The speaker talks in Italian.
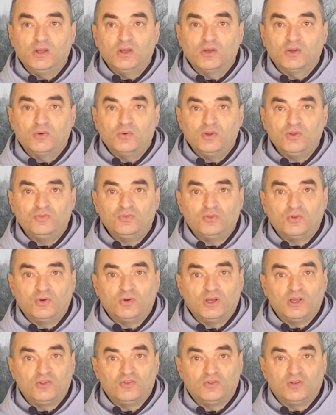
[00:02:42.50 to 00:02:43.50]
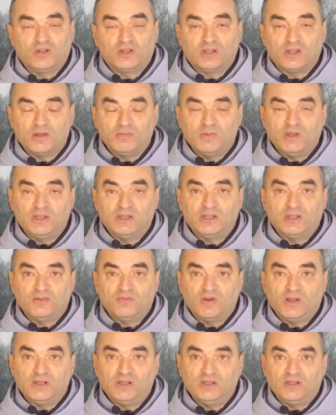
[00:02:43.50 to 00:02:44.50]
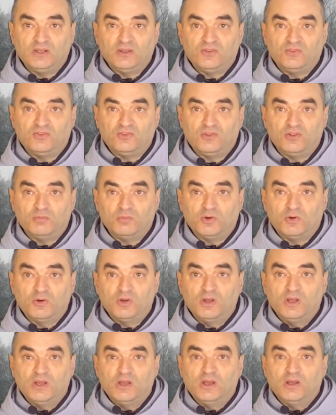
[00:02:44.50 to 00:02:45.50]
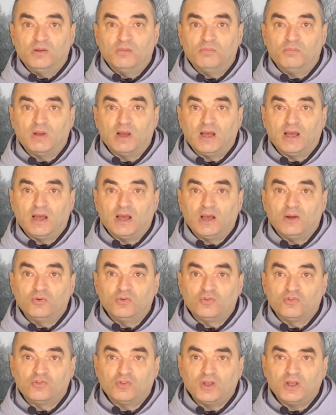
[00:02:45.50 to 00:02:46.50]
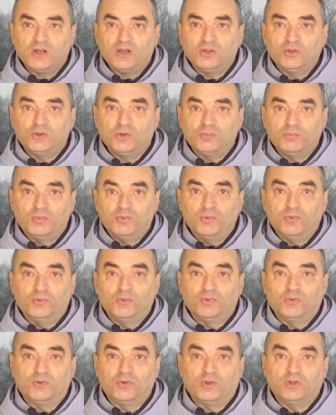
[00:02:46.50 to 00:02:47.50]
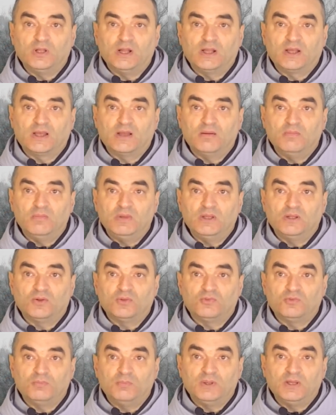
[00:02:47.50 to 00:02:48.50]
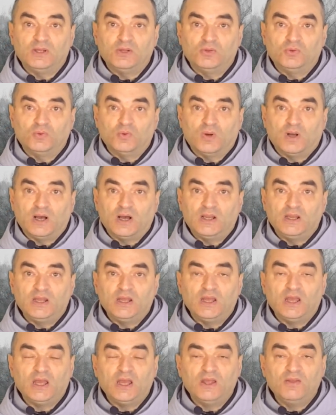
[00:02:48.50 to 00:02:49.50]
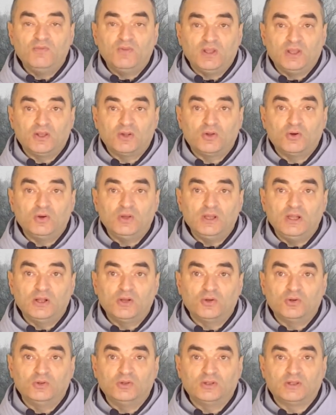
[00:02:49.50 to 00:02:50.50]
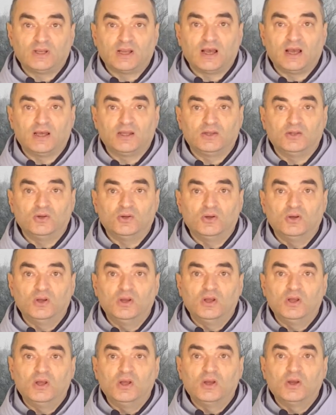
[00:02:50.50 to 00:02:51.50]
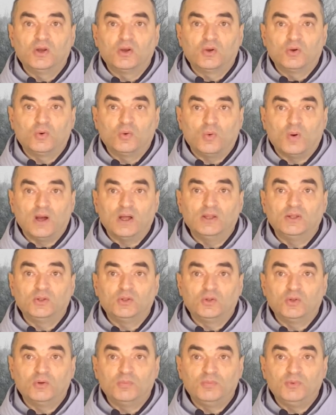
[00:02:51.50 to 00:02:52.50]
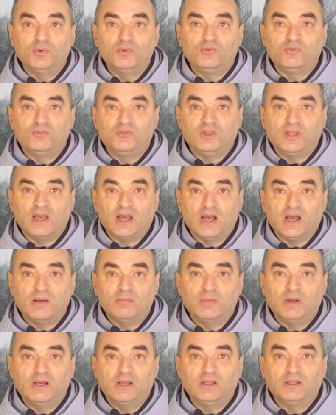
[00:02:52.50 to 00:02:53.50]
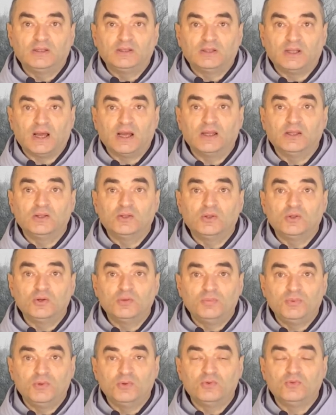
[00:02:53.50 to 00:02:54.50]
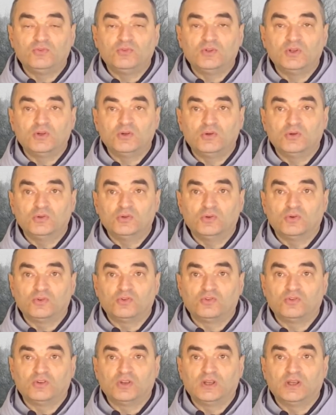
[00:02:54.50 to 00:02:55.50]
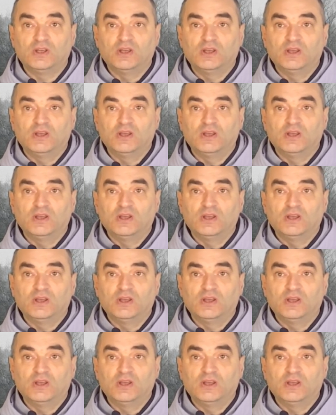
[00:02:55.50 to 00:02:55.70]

Questo è certamente validissimo ma a un certo punto del cammino spirituale è vero il contrario. Quanto più si ama, tanto più si conosce.